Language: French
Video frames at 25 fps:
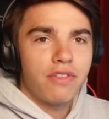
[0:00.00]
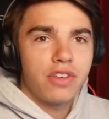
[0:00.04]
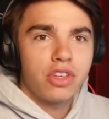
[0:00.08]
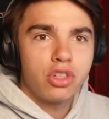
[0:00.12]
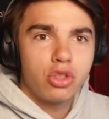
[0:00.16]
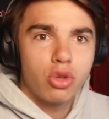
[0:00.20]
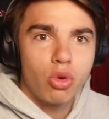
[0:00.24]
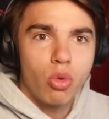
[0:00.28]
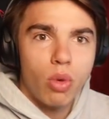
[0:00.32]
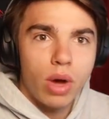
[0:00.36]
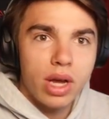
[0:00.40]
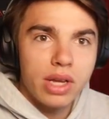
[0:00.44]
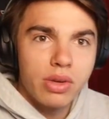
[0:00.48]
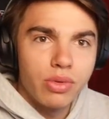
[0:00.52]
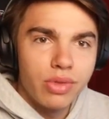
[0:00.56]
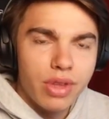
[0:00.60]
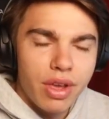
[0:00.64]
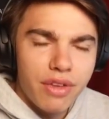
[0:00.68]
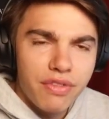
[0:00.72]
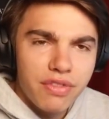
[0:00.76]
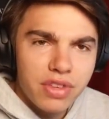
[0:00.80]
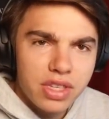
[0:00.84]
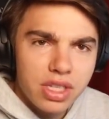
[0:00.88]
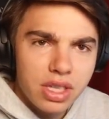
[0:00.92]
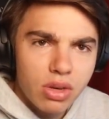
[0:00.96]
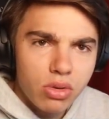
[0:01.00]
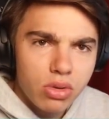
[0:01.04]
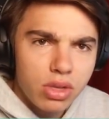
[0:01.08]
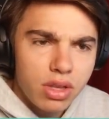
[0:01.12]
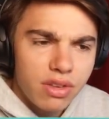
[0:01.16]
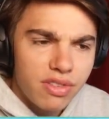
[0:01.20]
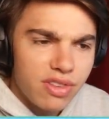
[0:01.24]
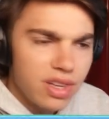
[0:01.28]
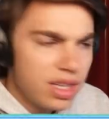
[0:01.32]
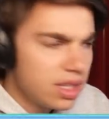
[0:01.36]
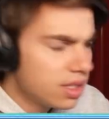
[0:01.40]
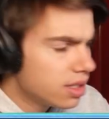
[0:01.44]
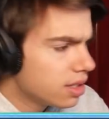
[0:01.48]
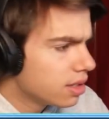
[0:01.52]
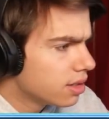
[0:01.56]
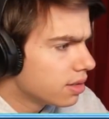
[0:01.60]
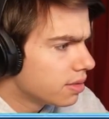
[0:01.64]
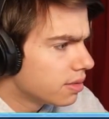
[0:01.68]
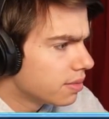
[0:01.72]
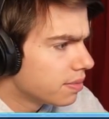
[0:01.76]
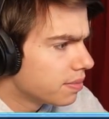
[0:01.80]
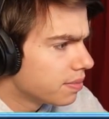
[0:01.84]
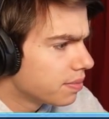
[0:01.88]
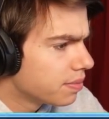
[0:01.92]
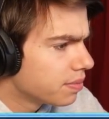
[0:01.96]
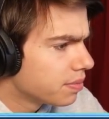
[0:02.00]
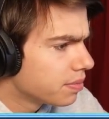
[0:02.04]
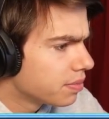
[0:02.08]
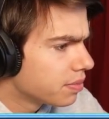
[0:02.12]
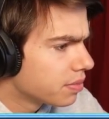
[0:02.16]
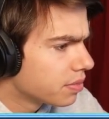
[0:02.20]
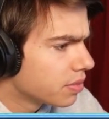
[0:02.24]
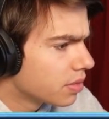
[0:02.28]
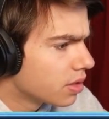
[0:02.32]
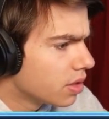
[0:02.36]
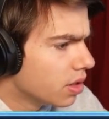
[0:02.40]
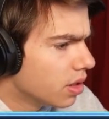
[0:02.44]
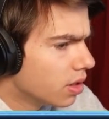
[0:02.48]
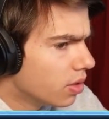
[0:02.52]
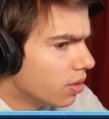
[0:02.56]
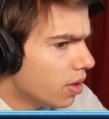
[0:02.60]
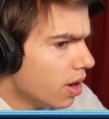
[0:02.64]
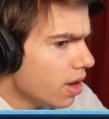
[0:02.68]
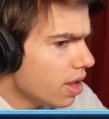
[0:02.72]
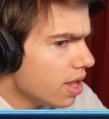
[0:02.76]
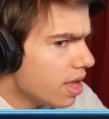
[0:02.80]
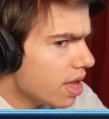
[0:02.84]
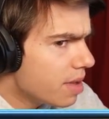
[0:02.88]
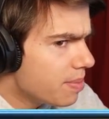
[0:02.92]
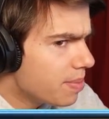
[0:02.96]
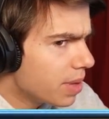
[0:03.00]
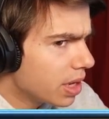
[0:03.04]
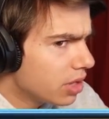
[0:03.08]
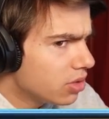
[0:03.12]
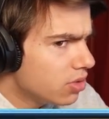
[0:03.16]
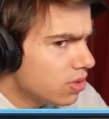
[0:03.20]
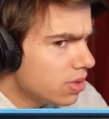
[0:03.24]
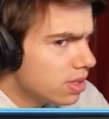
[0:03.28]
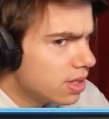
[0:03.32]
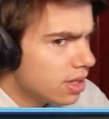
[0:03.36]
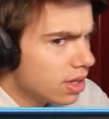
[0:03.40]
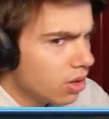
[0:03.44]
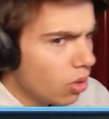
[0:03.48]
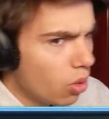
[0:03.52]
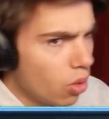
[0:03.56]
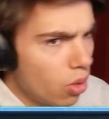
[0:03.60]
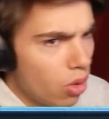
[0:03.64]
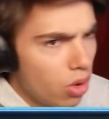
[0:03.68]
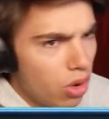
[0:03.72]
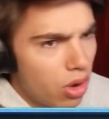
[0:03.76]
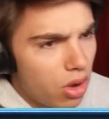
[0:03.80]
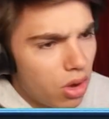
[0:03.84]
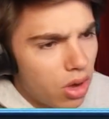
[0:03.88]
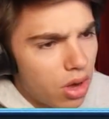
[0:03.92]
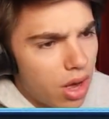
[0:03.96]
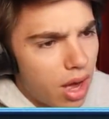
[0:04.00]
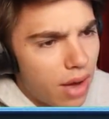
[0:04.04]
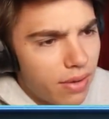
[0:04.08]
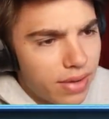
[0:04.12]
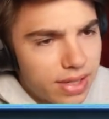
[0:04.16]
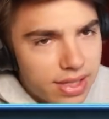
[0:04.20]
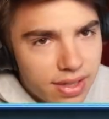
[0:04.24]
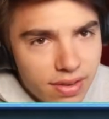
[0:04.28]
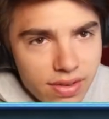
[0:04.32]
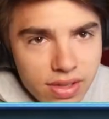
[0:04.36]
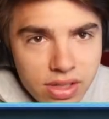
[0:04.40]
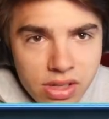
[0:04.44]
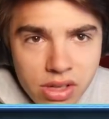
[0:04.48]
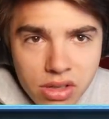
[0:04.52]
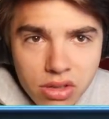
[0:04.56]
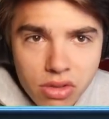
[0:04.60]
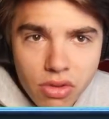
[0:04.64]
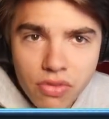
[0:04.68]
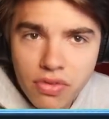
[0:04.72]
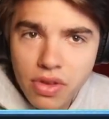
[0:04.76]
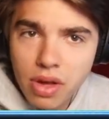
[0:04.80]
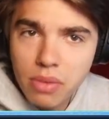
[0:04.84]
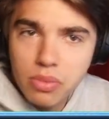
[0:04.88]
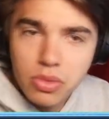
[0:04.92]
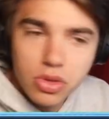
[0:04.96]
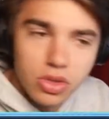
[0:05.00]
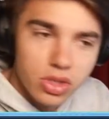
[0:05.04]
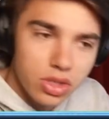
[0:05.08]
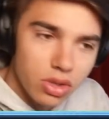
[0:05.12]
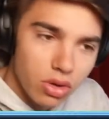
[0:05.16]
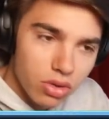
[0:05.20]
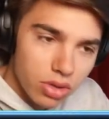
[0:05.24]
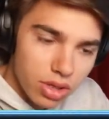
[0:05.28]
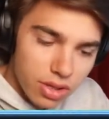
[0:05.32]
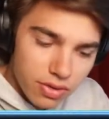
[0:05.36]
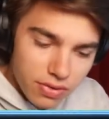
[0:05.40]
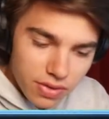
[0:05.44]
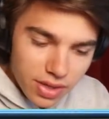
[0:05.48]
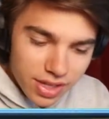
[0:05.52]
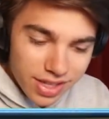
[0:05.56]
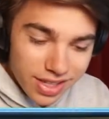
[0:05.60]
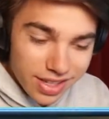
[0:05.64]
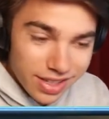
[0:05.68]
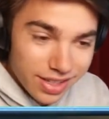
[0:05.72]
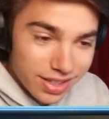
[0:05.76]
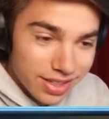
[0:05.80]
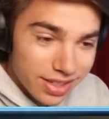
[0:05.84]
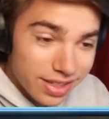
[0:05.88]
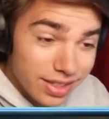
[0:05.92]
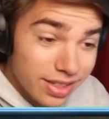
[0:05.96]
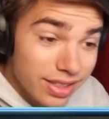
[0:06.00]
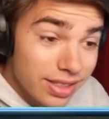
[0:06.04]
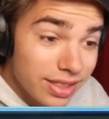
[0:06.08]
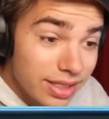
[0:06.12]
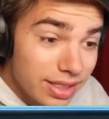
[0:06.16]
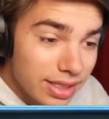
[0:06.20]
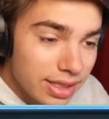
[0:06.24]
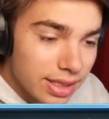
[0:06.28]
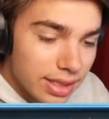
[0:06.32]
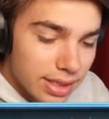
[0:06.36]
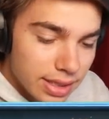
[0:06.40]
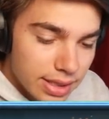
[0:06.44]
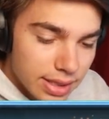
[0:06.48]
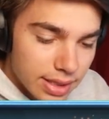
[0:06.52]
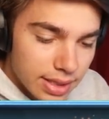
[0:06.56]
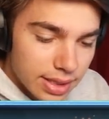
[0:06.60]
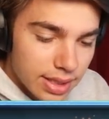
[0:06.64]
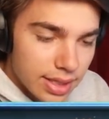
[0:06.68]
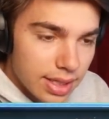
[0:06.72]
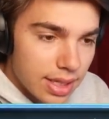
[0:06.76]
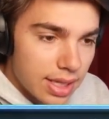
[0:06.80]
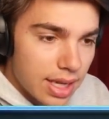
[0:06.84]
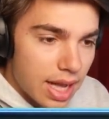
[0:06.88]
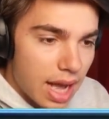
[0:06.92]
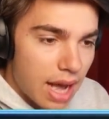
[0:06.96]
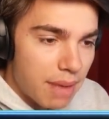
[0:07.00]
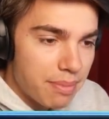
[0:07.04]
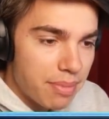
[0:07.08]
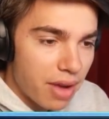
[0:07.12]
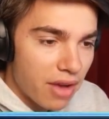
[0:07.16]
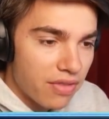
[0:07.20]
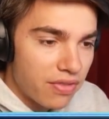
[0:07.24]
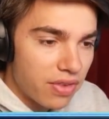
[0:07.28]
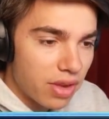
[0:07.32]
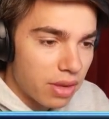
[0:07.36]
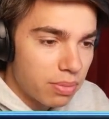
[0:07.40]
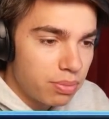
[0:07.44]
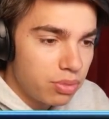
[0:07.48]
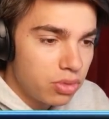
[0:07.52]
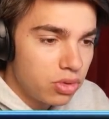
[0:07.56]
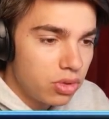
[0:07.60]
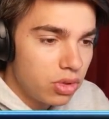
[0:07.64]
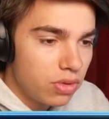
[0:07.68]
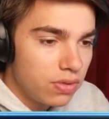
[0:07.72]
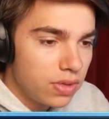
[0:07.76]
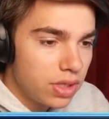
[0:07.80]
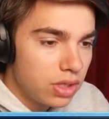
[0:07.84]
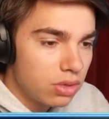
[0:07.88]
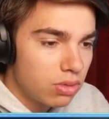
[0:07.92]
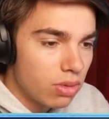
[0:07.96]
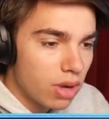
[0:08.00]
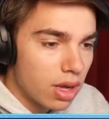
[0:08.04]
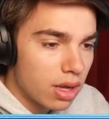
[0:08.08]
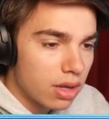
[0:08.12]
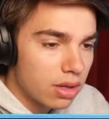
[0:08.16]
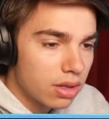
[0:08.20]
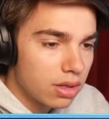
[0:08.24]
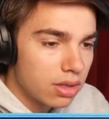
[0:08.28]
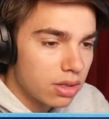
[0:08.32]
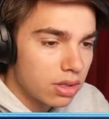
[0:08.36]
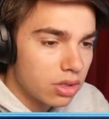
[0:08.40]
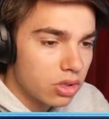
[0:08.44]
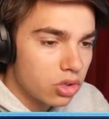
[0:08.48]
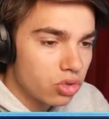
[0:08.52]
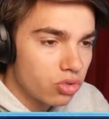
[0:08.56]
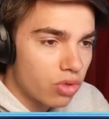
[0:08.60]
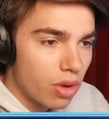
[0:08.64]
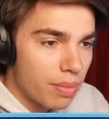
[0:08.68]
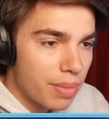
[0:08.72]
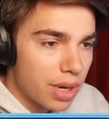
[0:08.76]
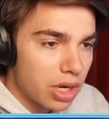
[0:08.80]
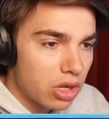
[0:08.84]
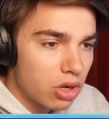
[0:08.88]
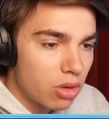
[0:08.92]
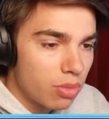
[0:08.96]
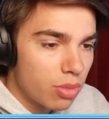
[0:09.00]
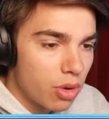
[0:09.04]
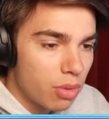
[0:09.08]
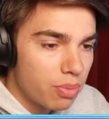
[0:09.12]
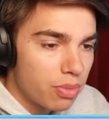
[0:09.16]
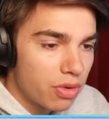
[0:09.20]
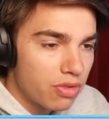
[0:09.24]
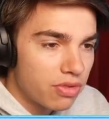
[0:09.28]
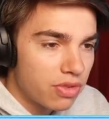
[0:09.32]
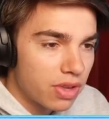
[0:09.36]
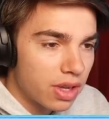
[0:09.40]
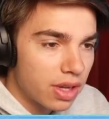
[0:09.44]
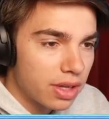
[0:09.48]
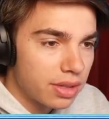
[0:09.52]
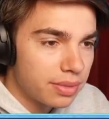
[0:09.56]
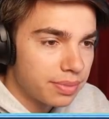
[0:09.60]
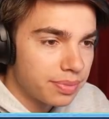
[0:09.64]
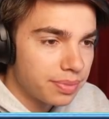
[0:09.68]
je crois, on avait fait zéro défaite Ouais, on avait perdu zéro. Euh, ah ouais, ça veut dire de faire mieux que zéro défaite. Hein, euh. à part faire plus de victoires, euh, je vois mal comment on peut faire. Hein.